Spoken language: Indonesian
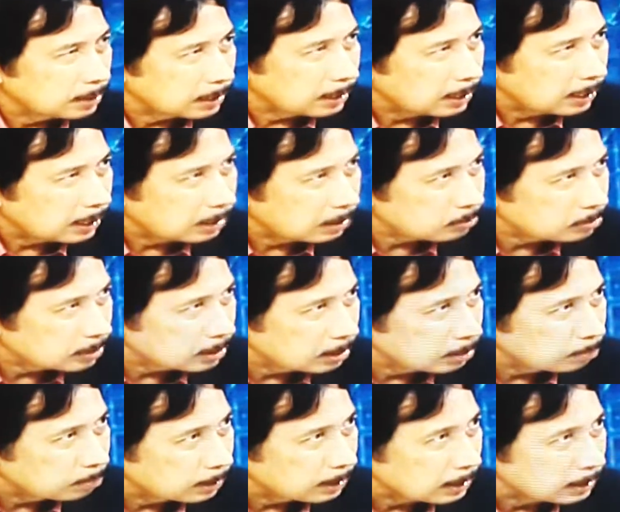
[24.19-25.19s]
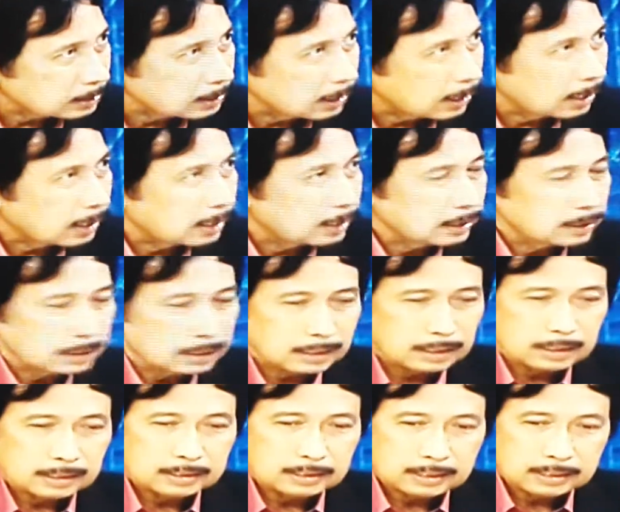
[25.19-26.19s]
Mereka harus ada pekerjaan
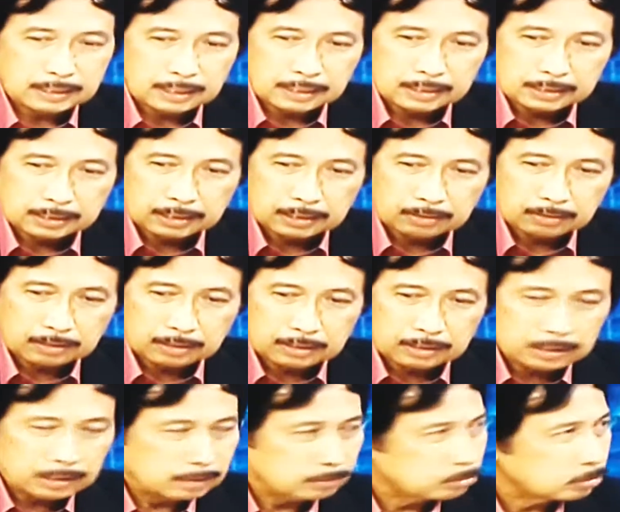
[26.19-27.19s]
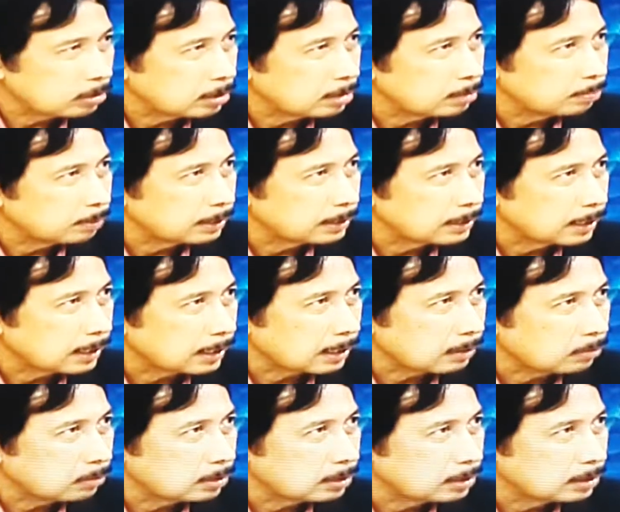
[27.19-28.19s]
karena nyatanya orang yang sudah
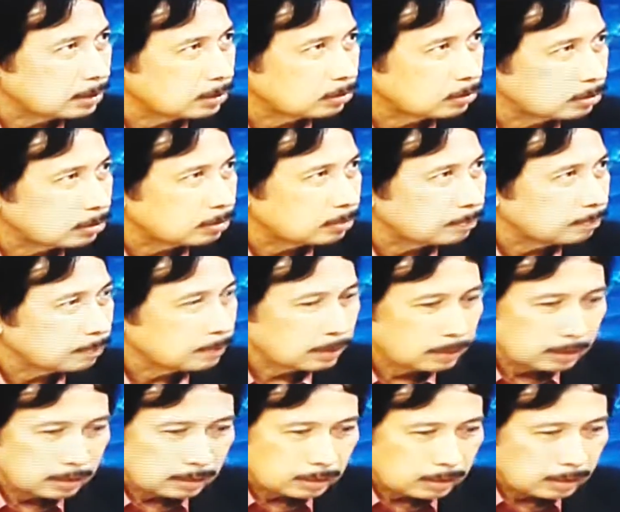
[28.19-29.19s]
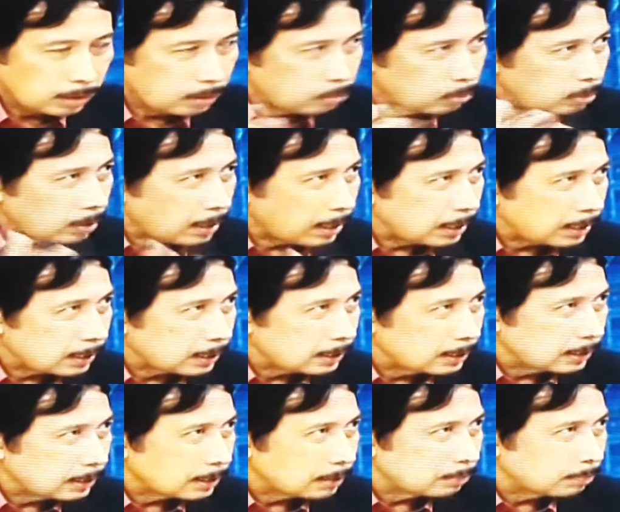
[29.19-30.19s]
dipenjara, sudah dihukum, keluar
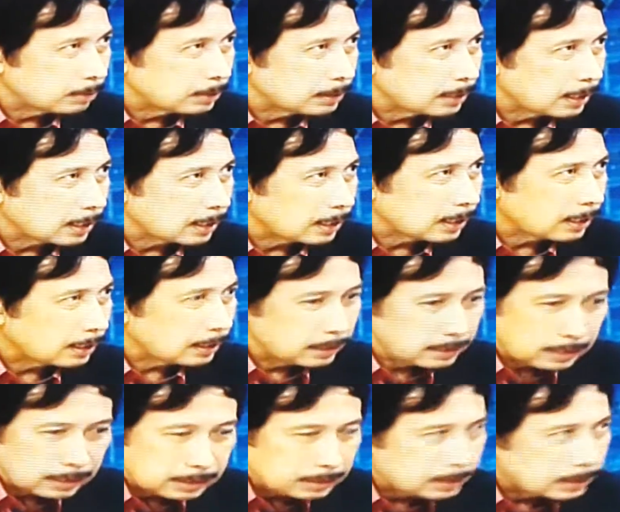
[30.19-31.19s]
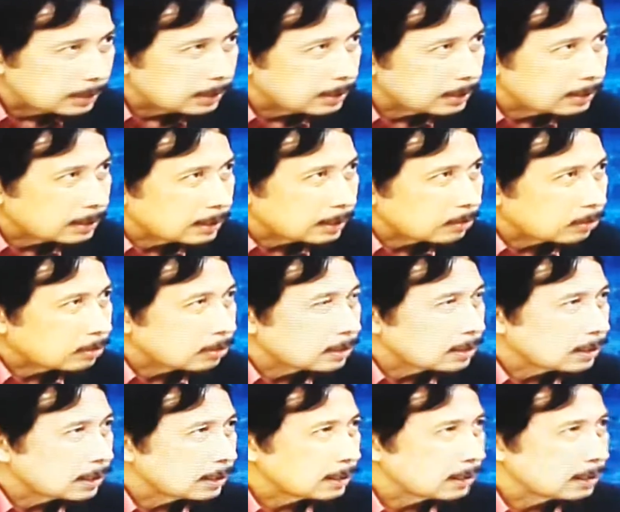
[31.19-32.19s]
dari penjara dia jadi
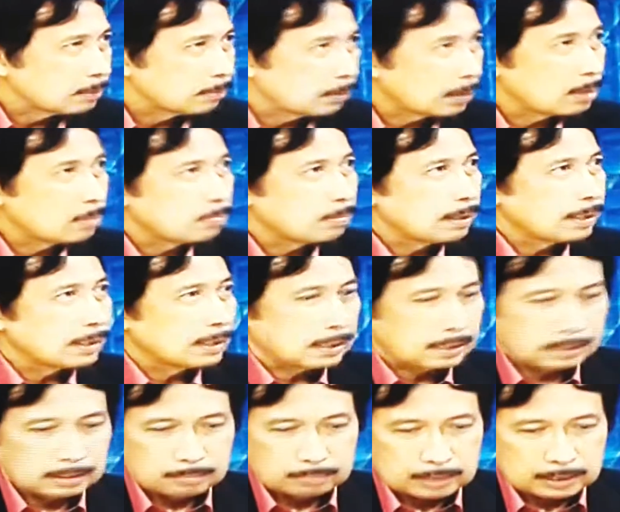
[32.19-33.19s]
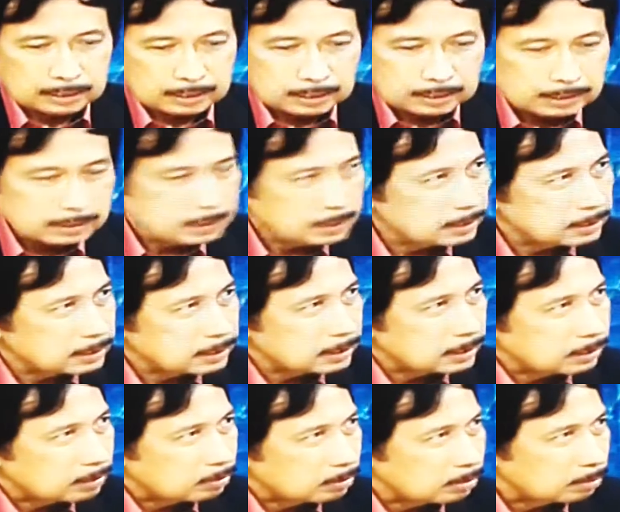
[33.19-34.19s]
teroris lagi. Mengapa? Karena mereka
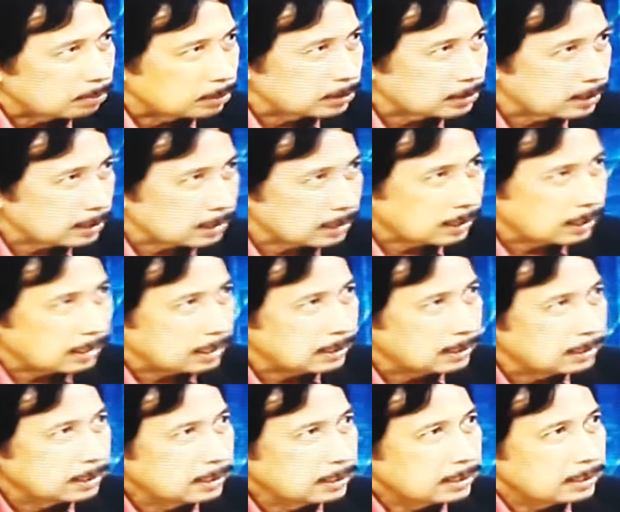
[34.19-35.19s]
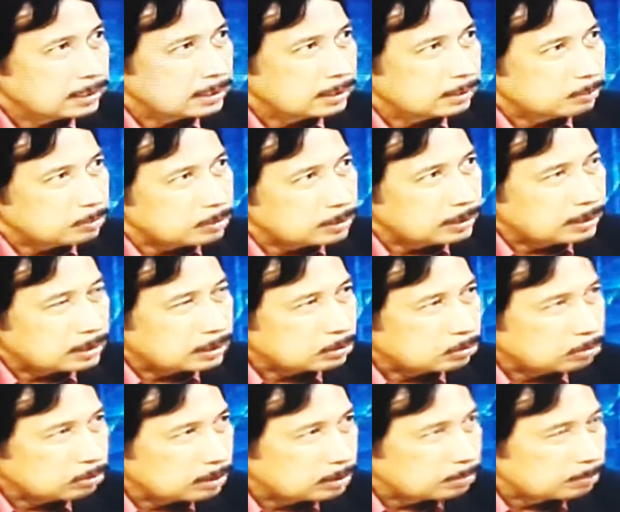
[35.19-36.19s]
disisihkan oleh masyarakat, kemudian
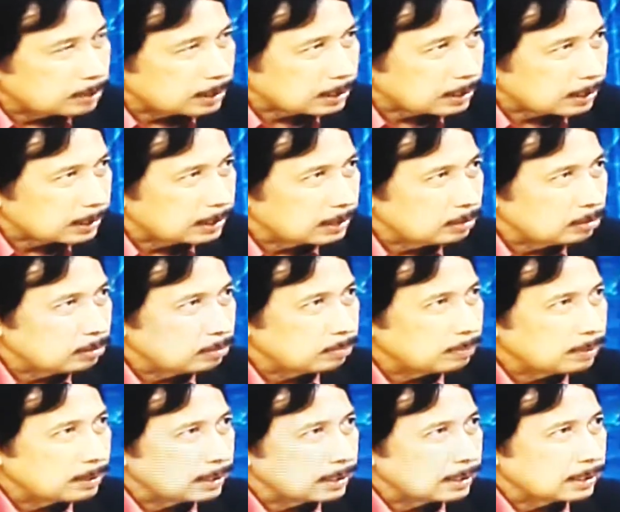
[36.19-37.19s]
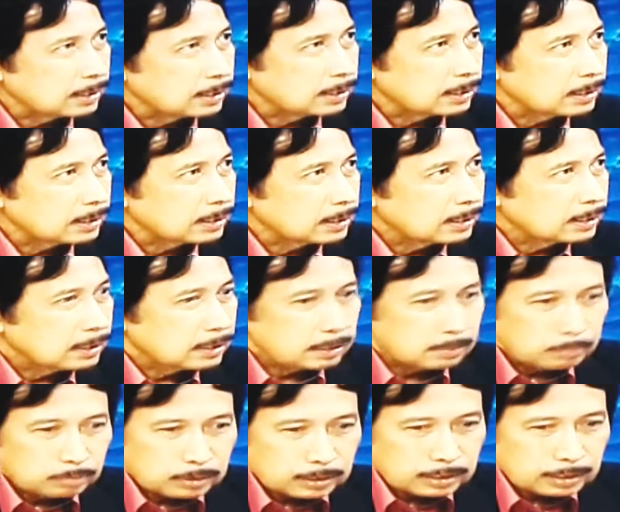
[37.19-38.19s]
sulit mereka hidup, akhir
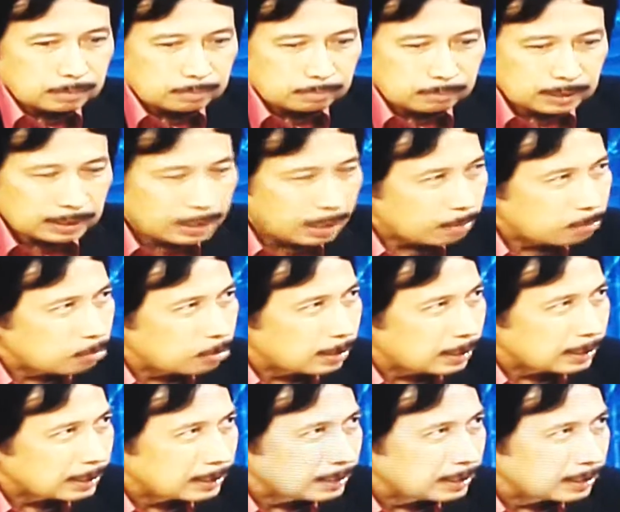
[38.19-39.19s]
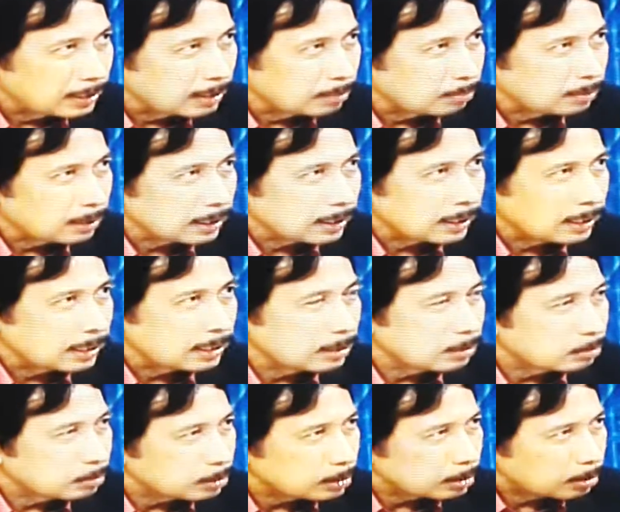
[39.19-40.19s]
kemudian bergabung lagi dengan mereka
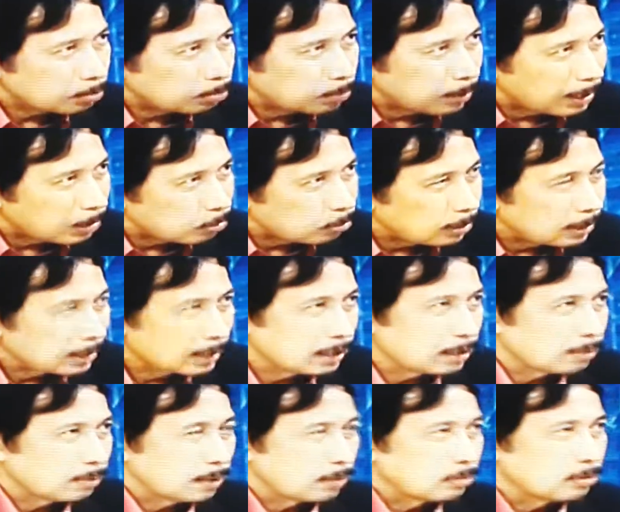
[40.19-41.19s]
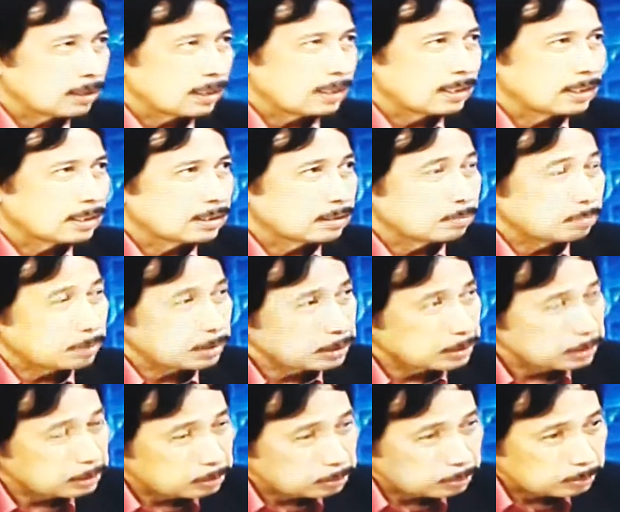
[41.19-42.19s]
dan ter terpengaruh lagi melakukan yang
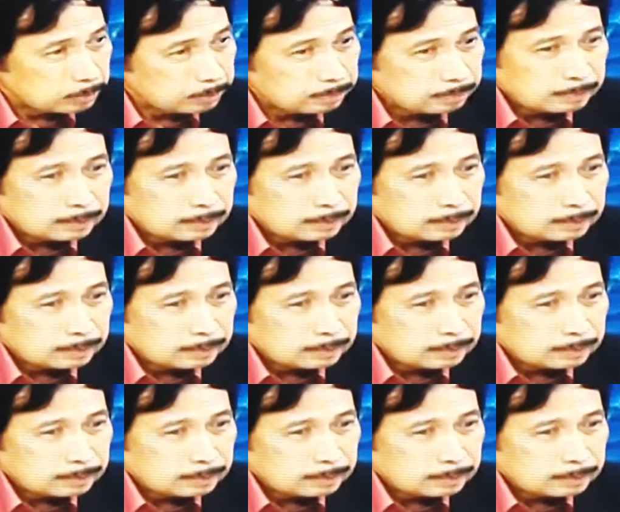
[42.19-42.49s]
seperti itu.